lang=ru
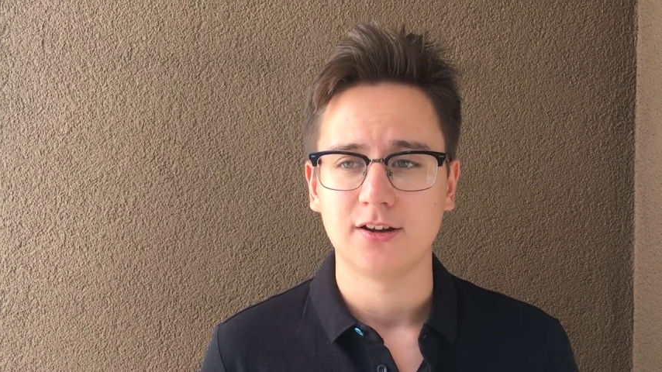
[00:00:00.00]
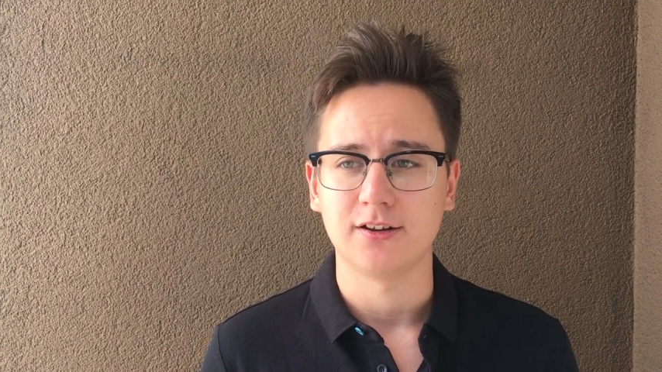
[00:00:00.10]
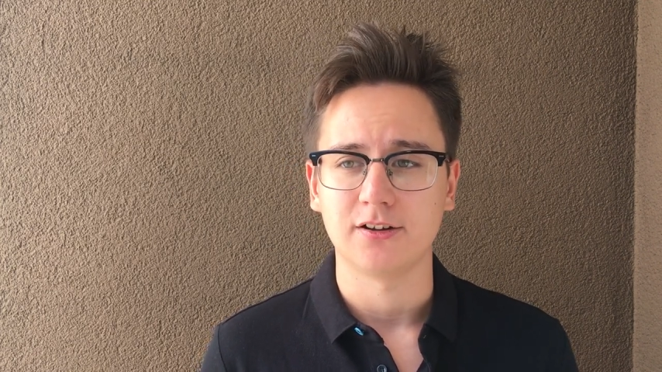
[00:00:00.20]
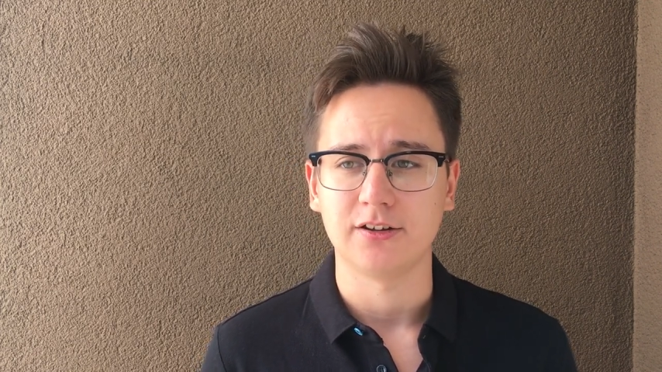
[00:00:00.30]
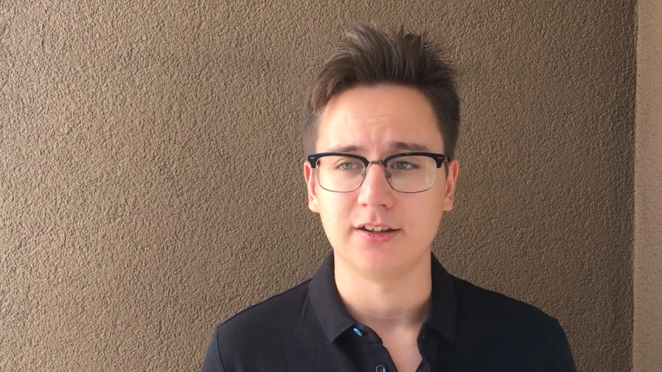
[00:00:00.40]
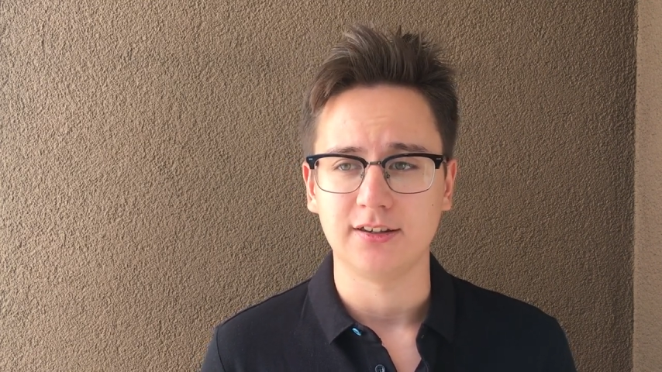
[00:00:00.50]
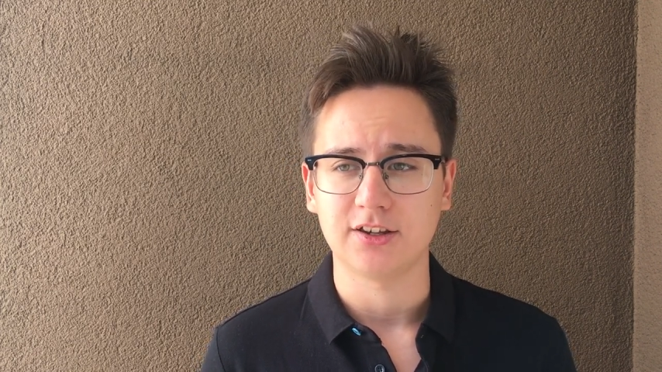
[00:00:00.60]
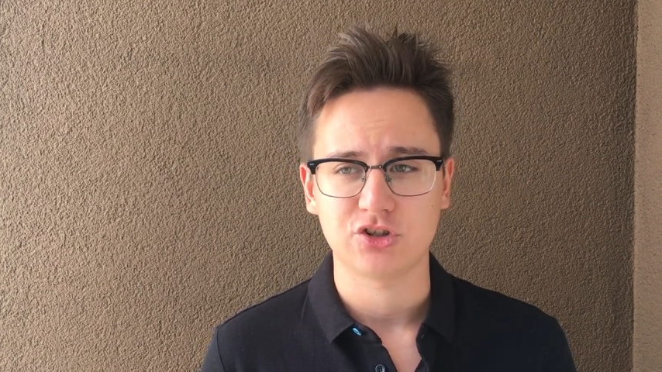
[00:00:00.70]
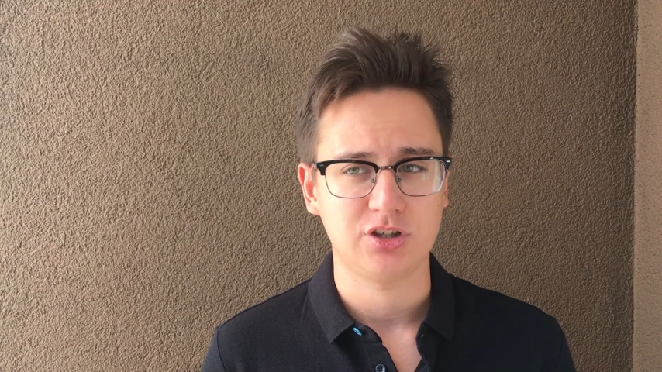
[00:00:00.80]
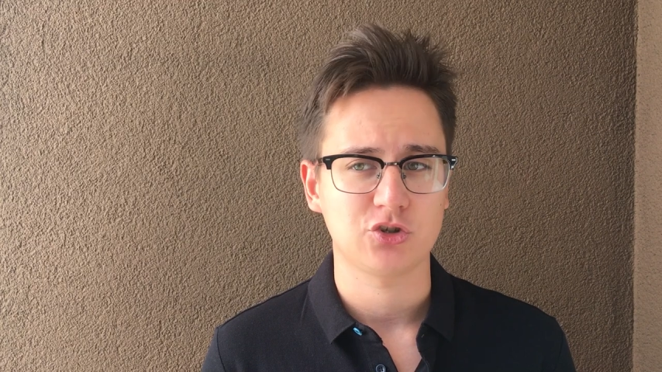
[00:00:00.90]
А, и
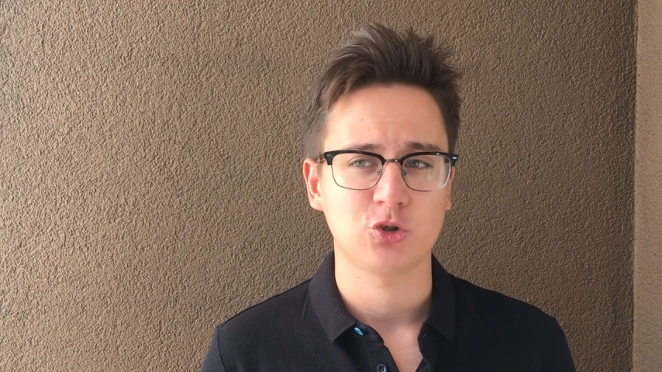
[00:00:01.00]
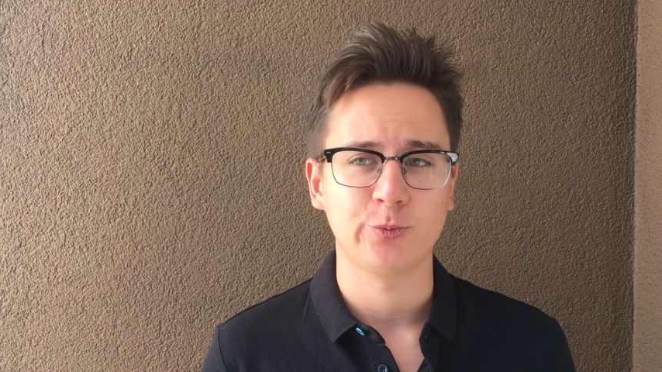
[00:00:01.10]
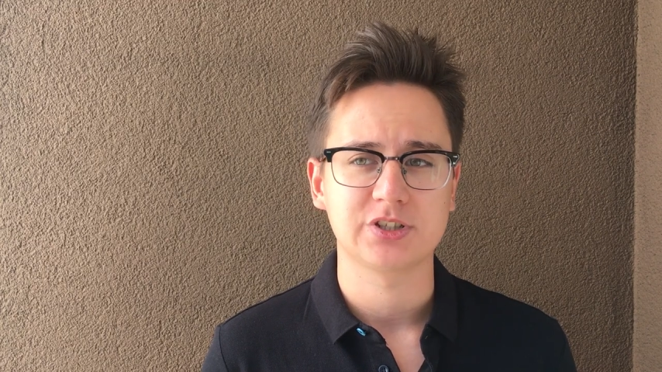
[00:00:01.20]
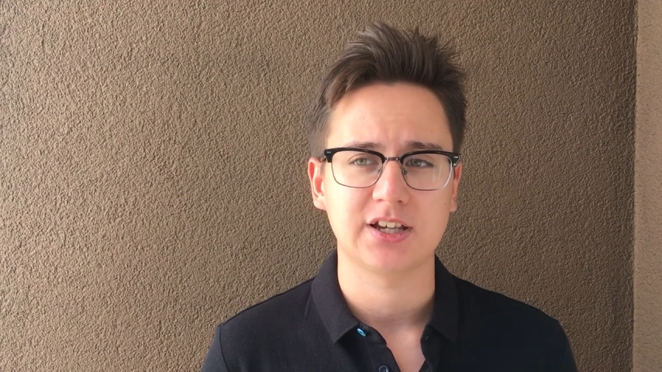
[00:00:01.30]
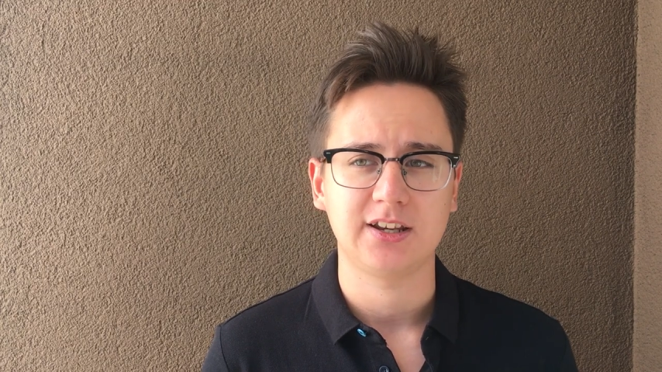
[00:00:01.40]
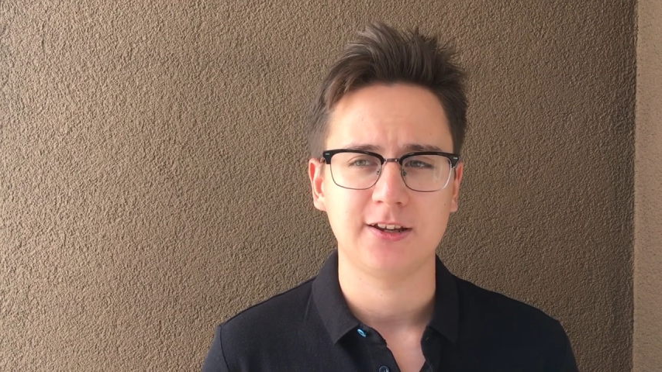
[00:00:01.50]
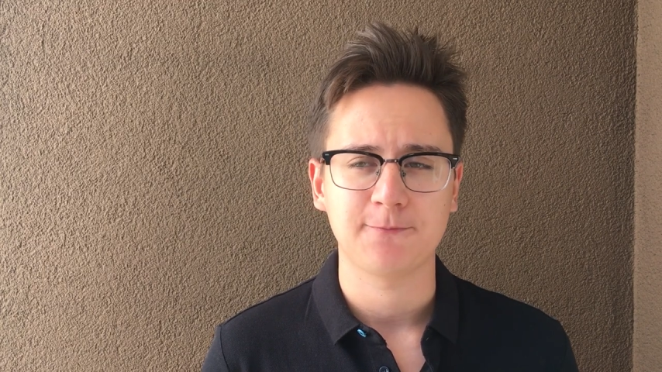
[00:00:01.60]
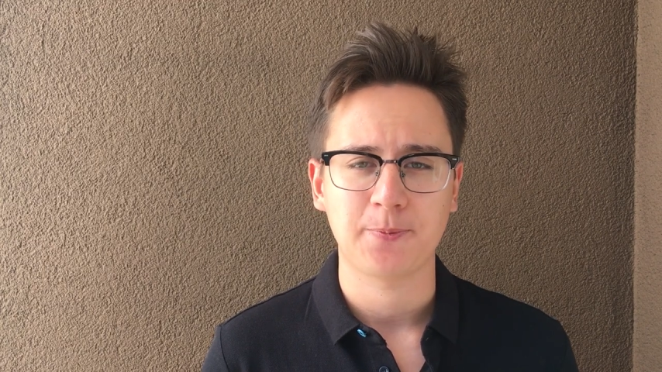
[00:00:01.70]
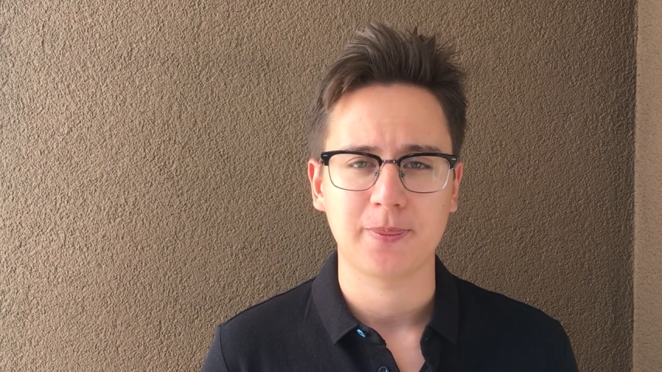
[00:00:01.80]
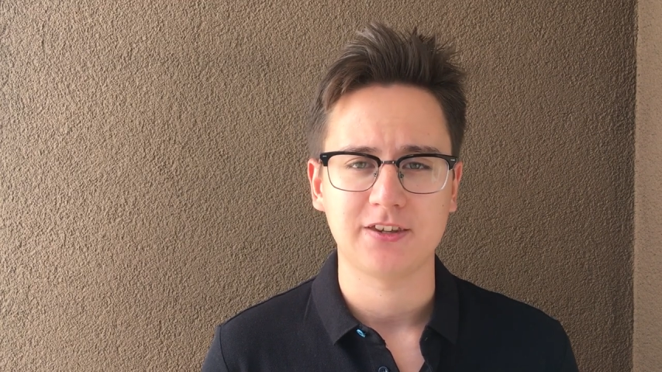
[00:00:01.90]
я считаю, что мы скорее